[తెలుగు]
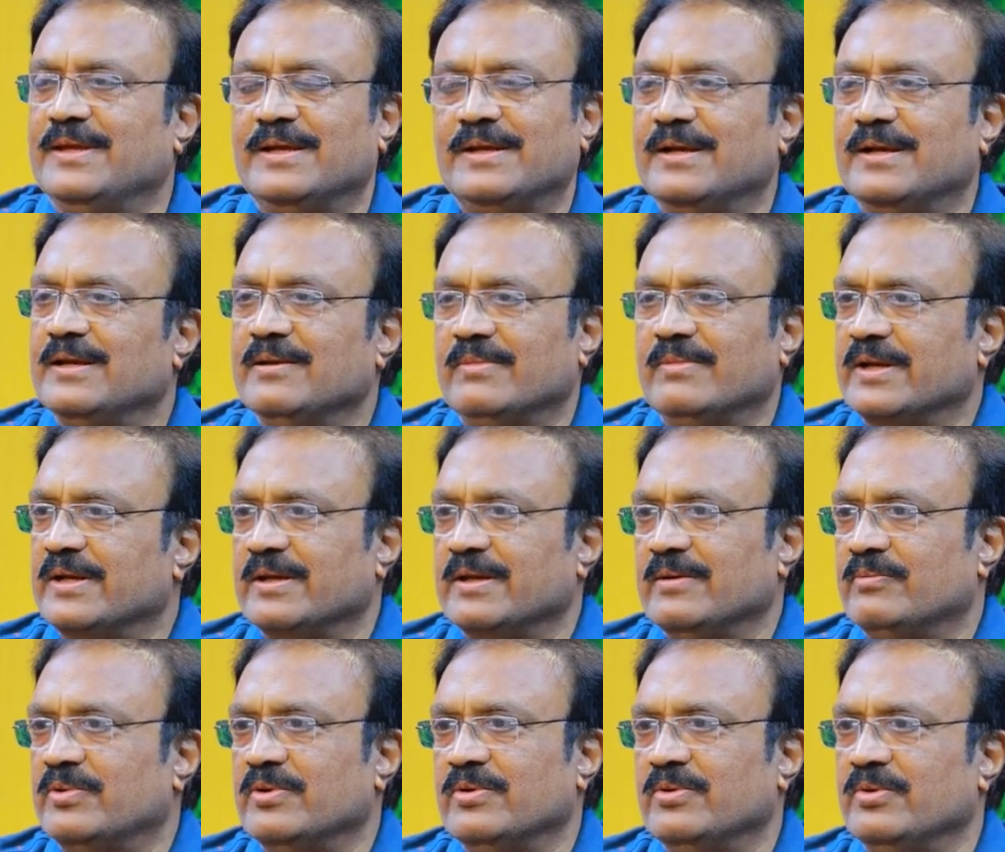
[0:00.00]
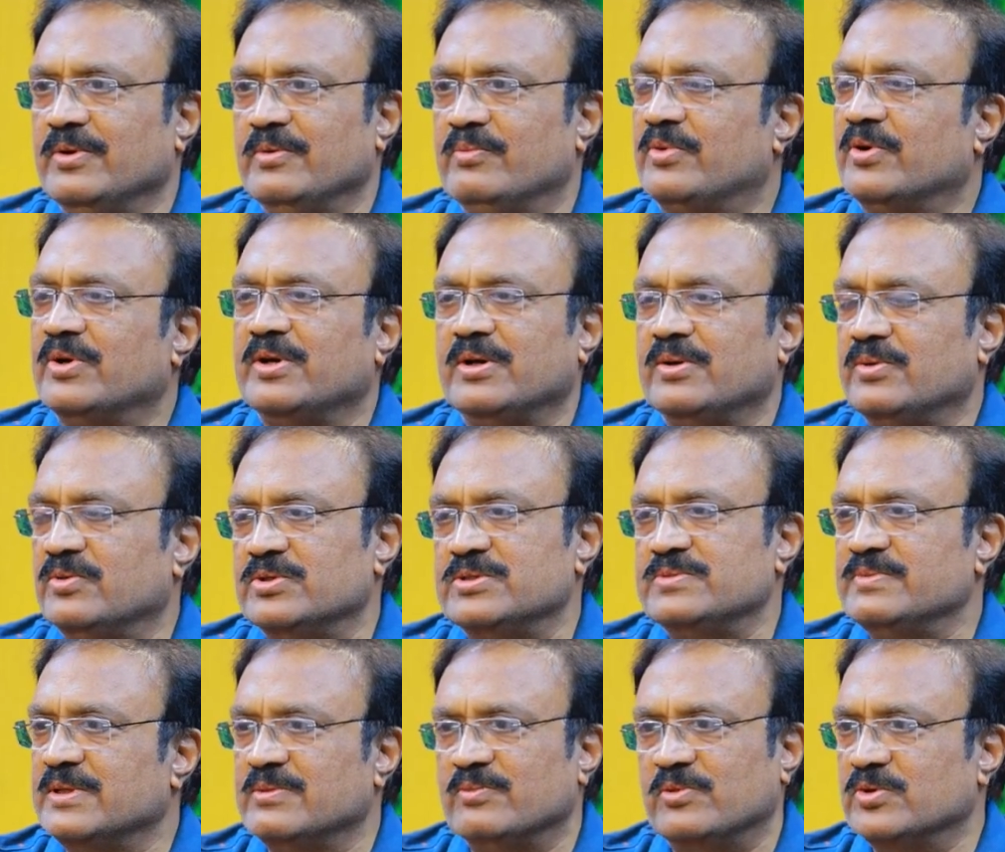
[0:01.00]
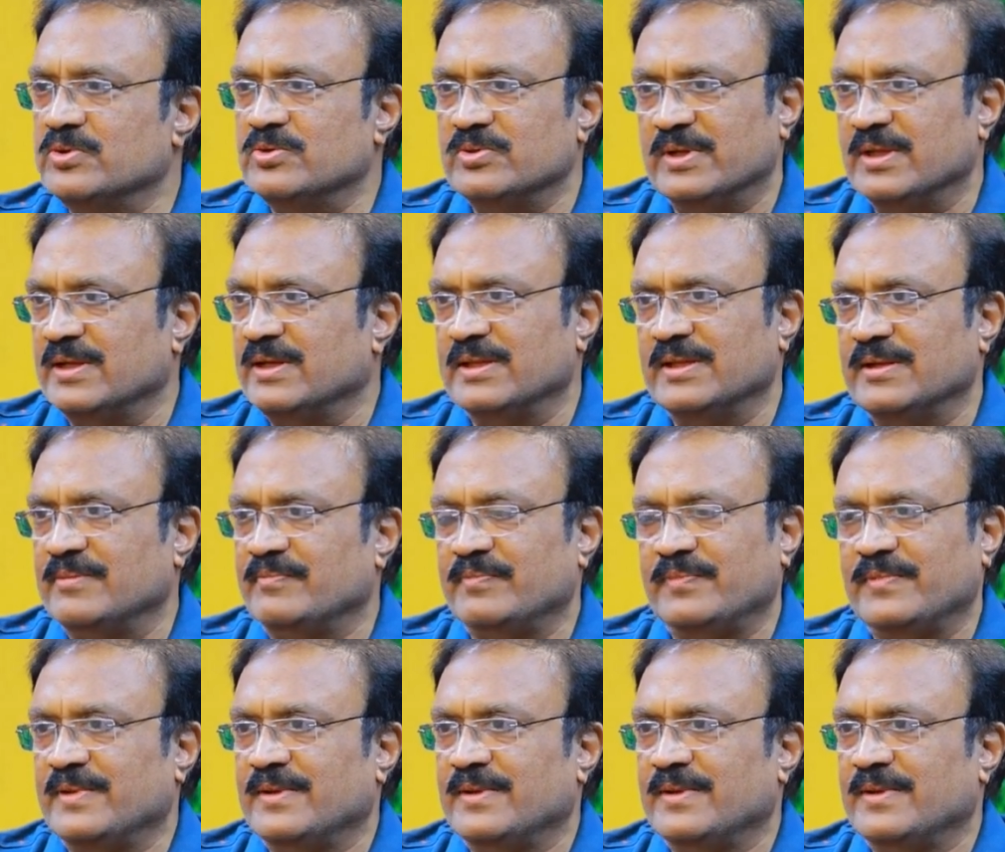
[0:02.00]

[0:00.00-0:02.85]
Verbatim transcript: ఇది ఏంటంటే మనకి ఎప్పుడు ఇంపోర్టెడ్ గూడ్స్ మీద మోజు ఉంటుంది కదా